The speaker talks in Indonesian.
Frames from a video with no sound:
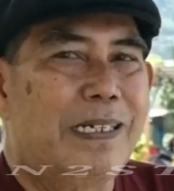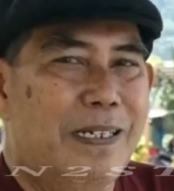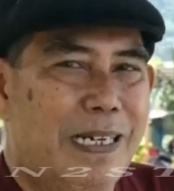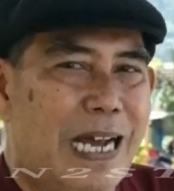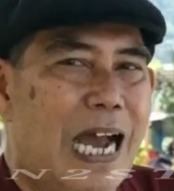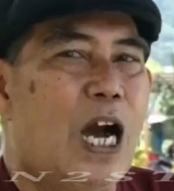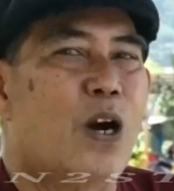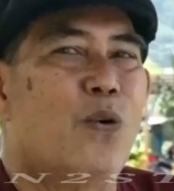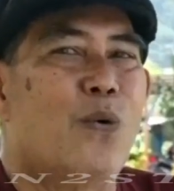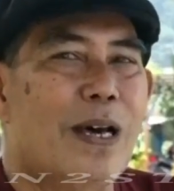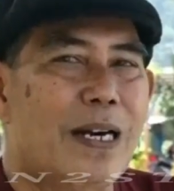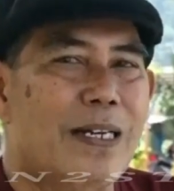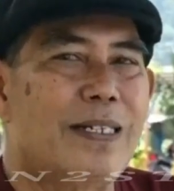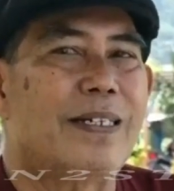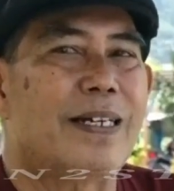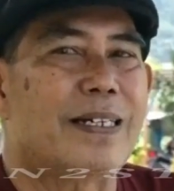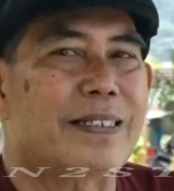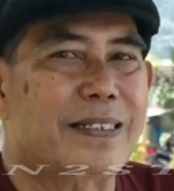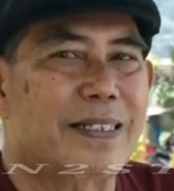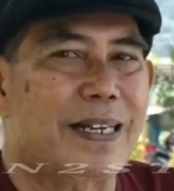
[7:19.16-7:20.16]

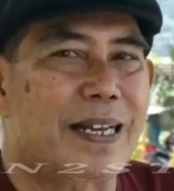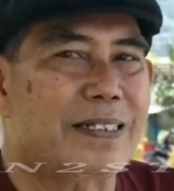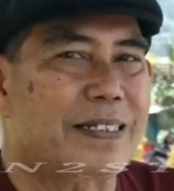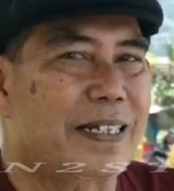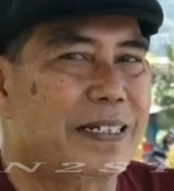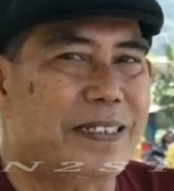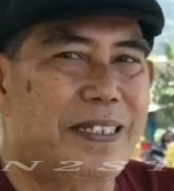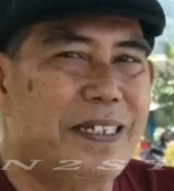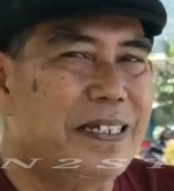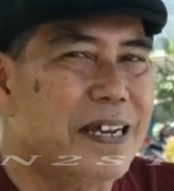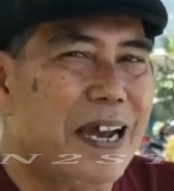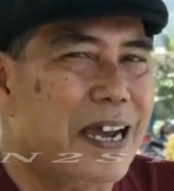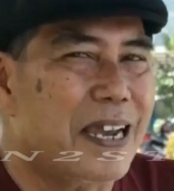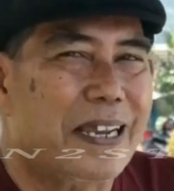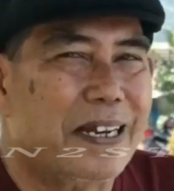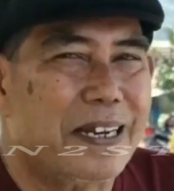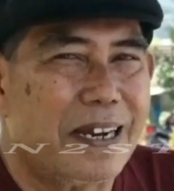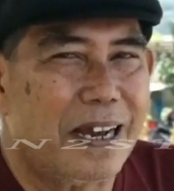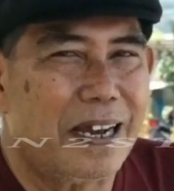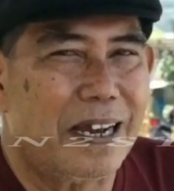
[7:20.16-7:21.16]
Awalnya terasa tidak
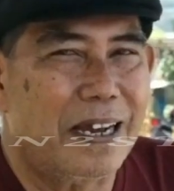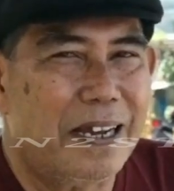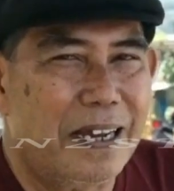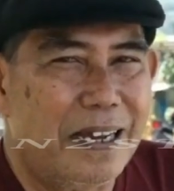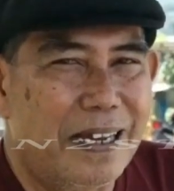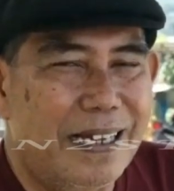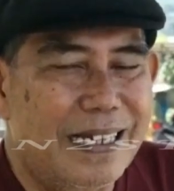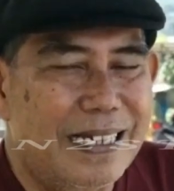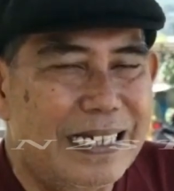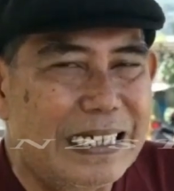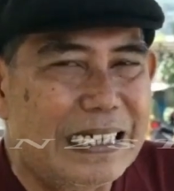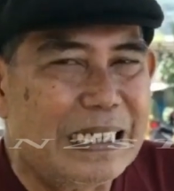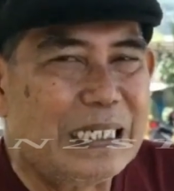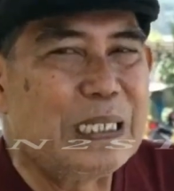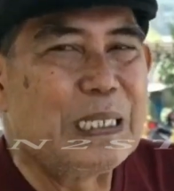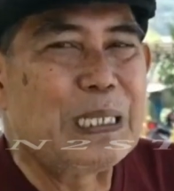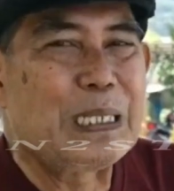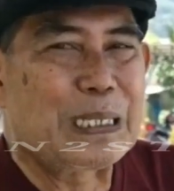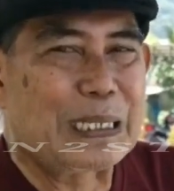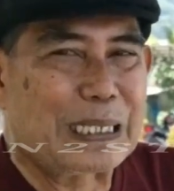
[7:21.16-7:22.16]
enak,
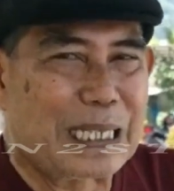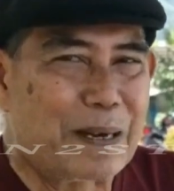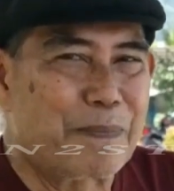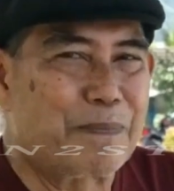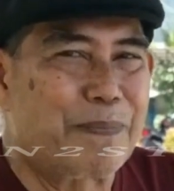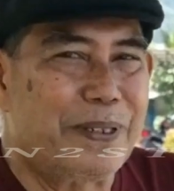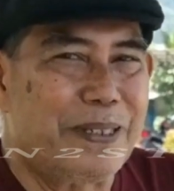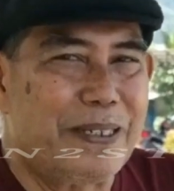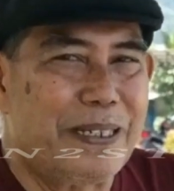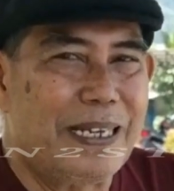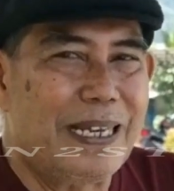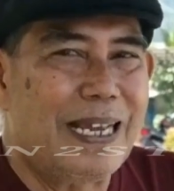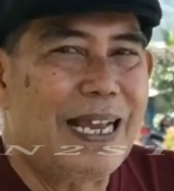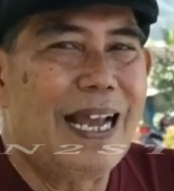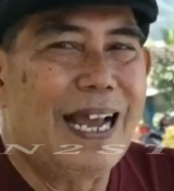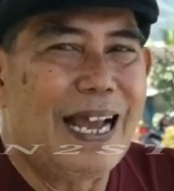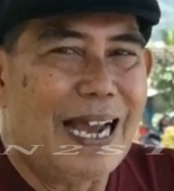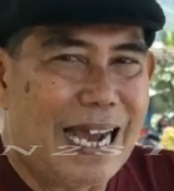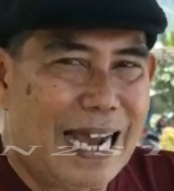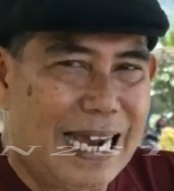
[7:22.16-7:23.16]
tapi
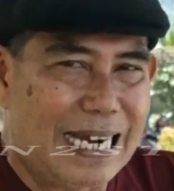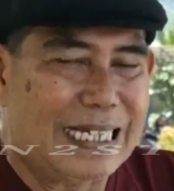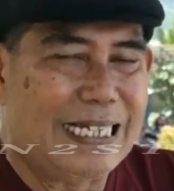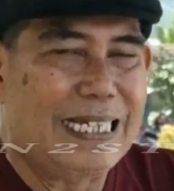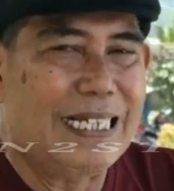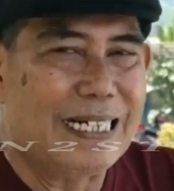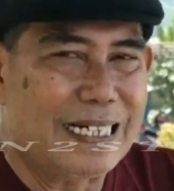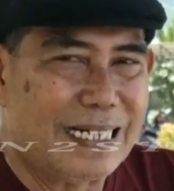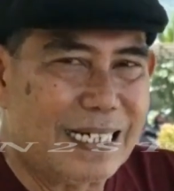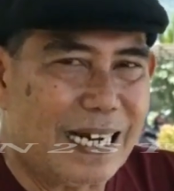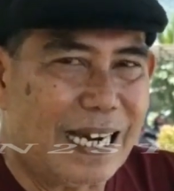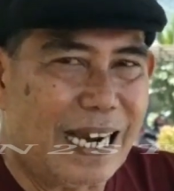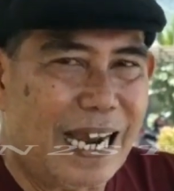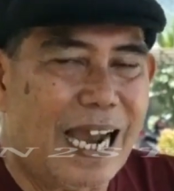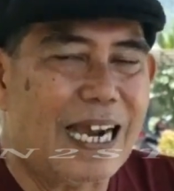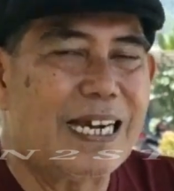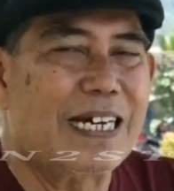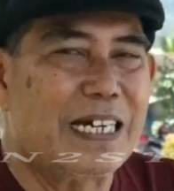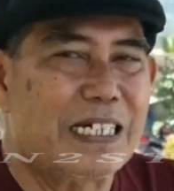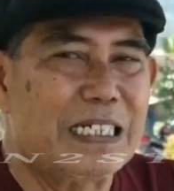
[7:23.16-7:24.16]
akhirnya
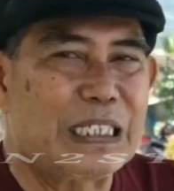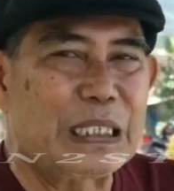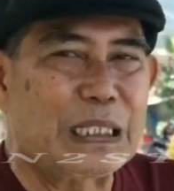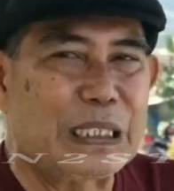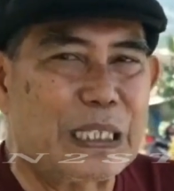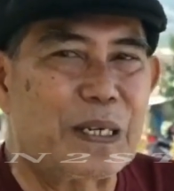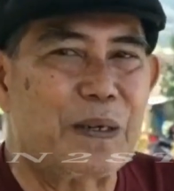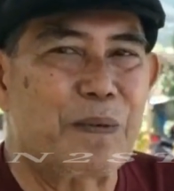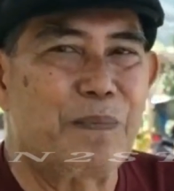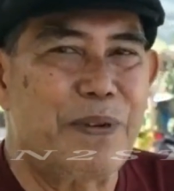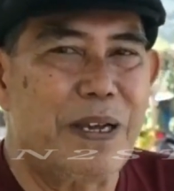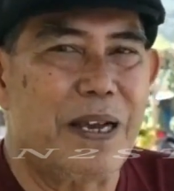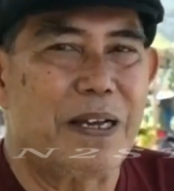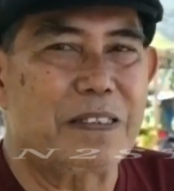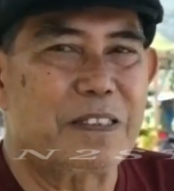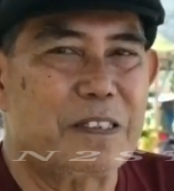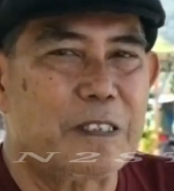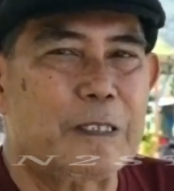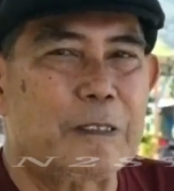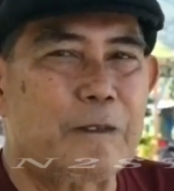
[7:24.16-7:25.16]
akan
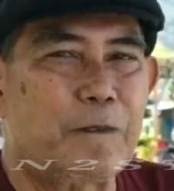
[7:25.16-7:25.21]
terbiasa.